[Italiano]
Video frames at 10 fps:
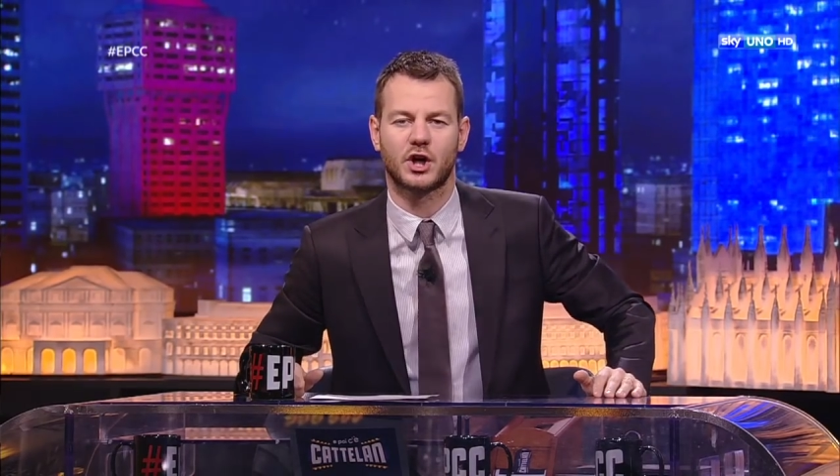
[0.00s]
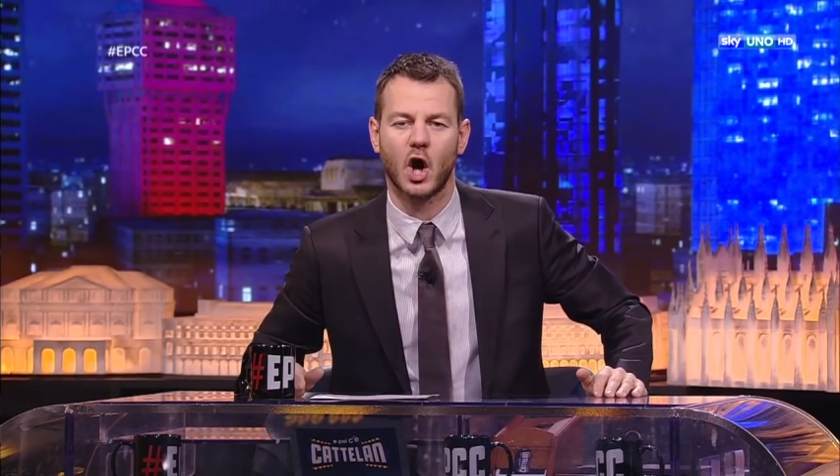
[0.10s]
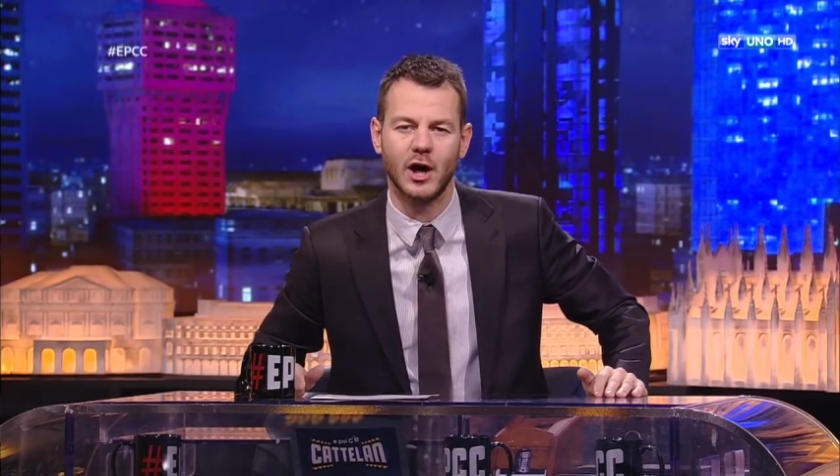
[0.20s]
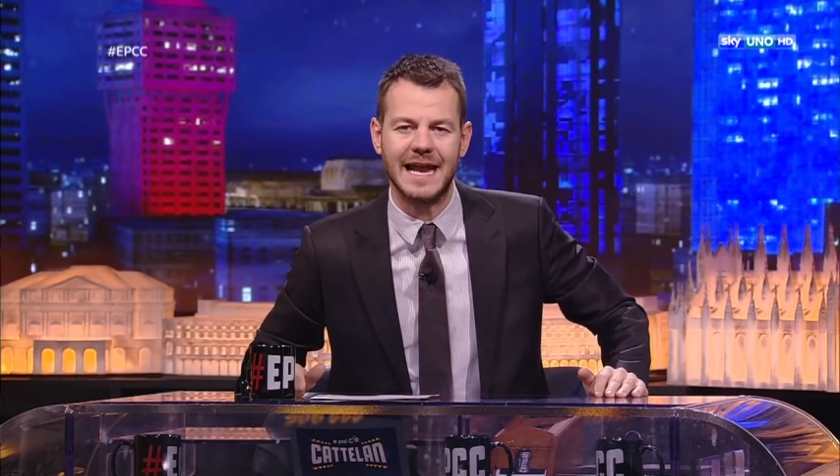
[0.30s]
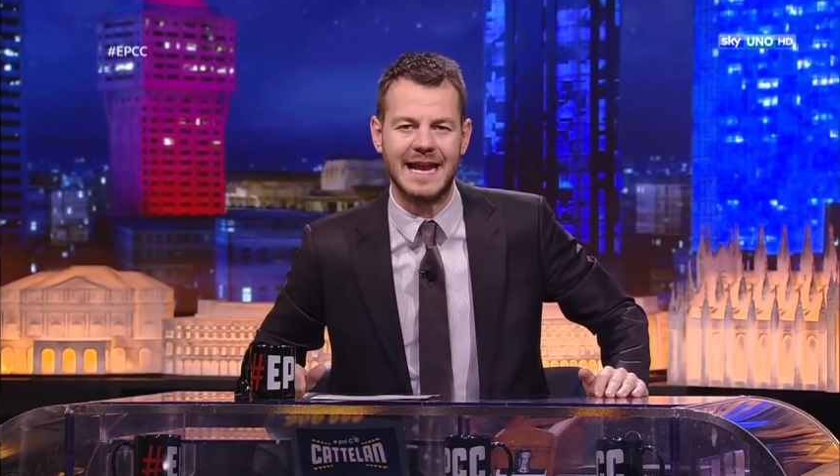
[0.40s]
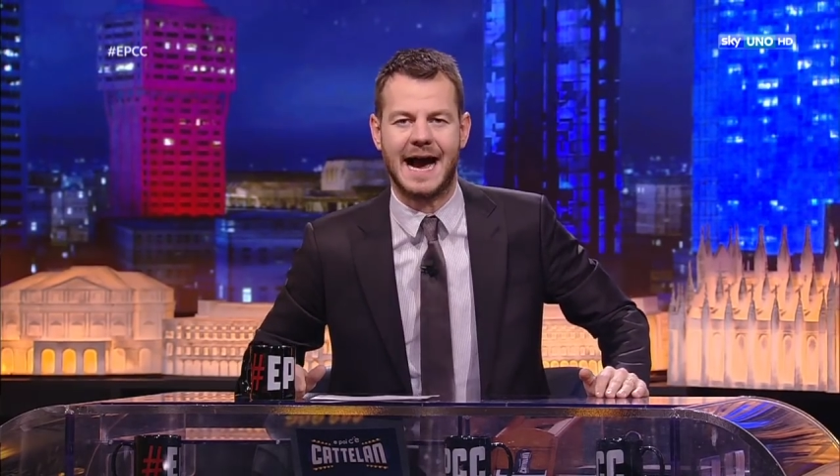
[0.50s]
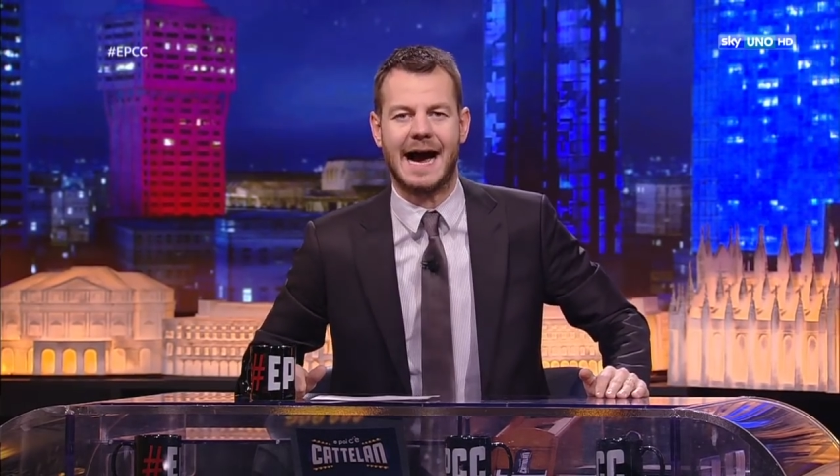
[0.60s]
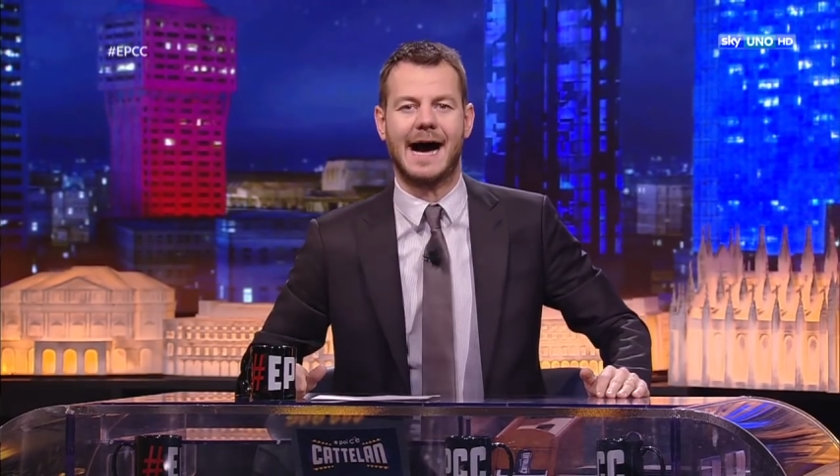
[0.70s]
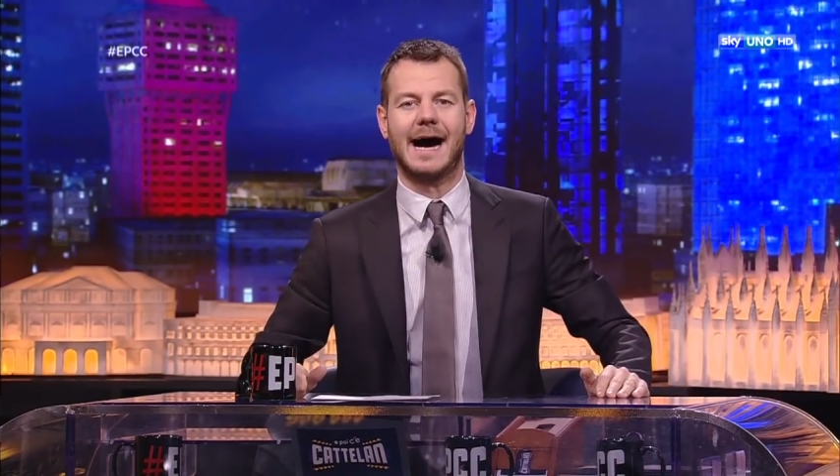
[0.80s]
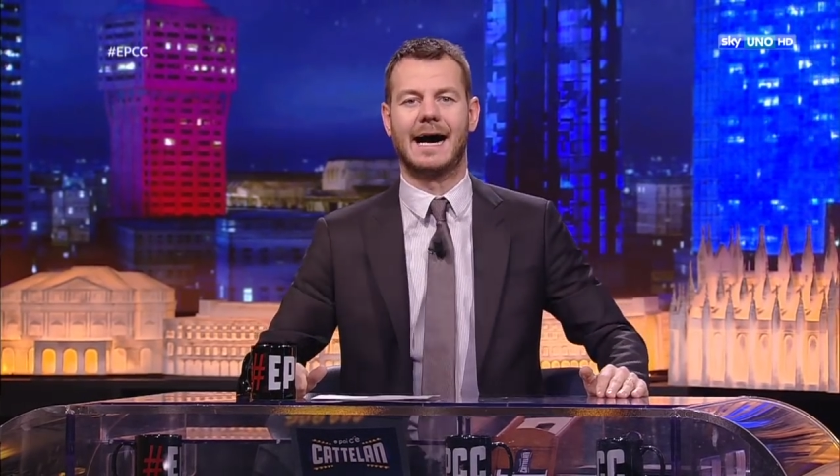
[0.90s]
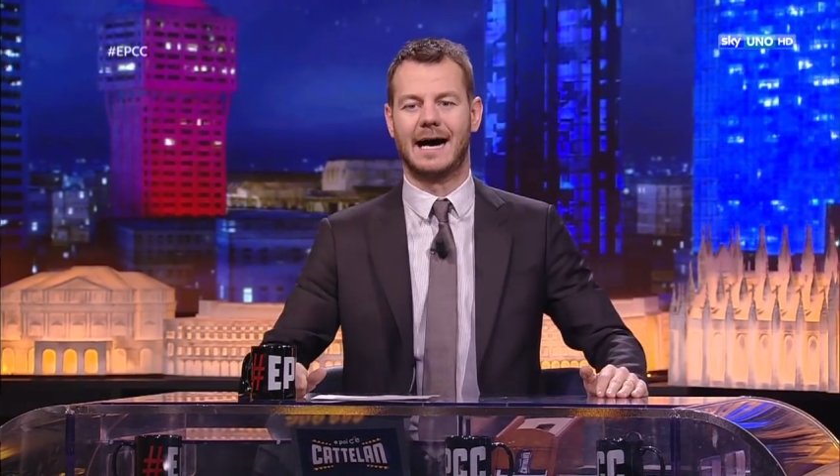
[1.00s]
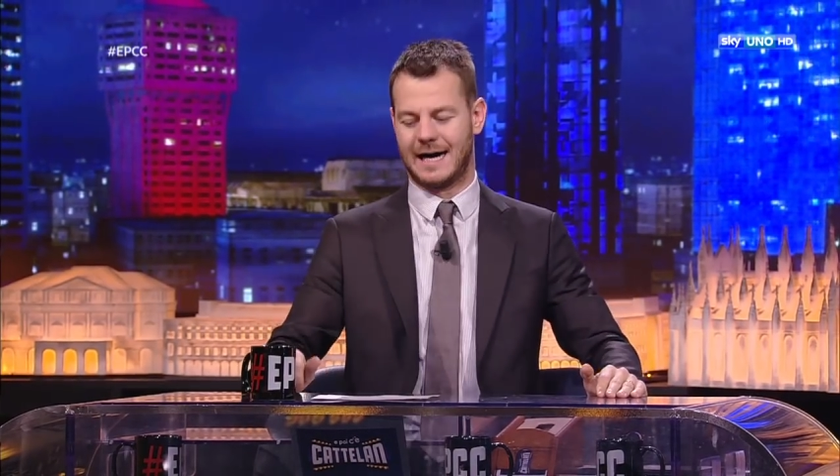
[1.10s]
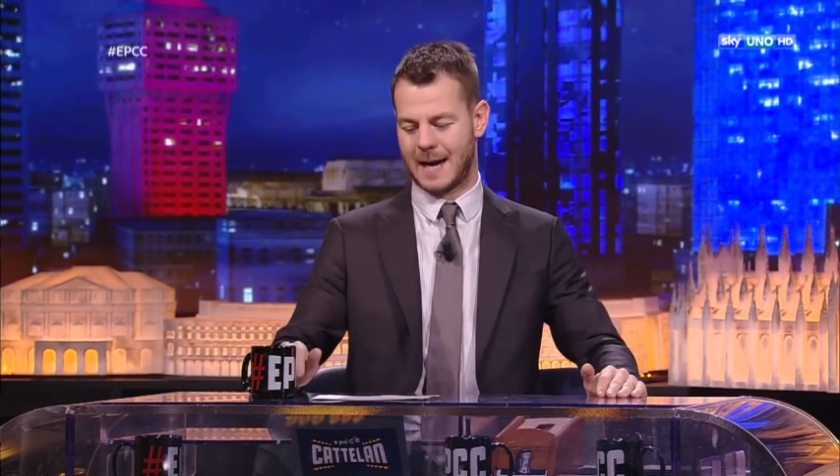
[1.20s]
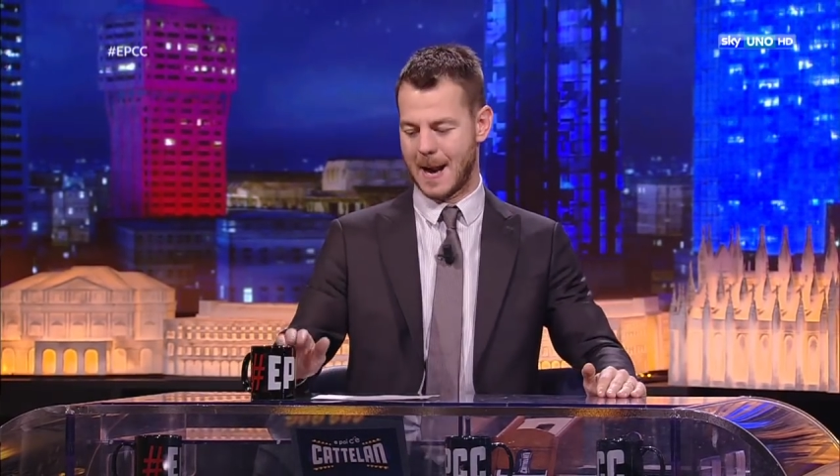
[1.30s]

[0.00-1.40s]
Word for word: Collina!